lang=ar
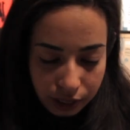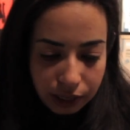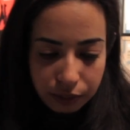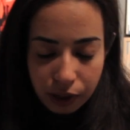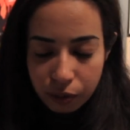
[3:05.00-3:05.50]

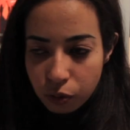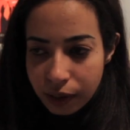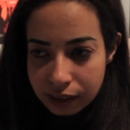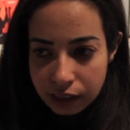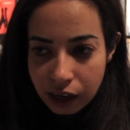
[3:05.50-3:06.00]
يعني بيعملوا
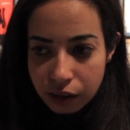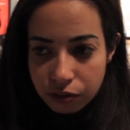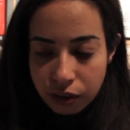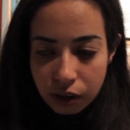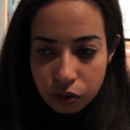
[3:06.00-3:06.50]
بس لايف
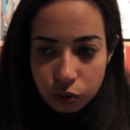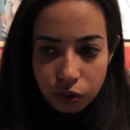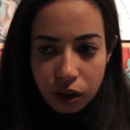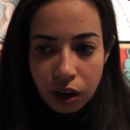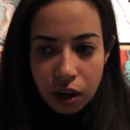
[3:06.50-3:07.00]
على طول
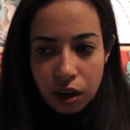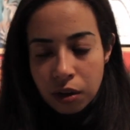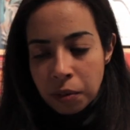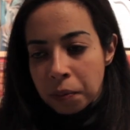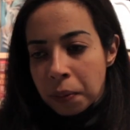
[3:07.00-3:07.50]

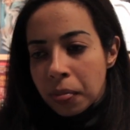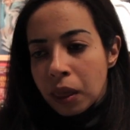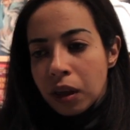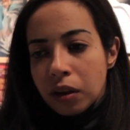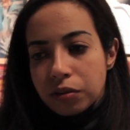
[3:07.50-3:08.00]

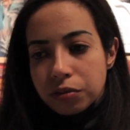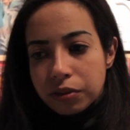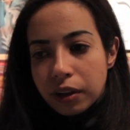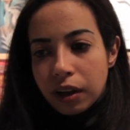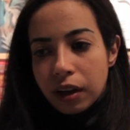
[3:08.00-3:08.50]
ف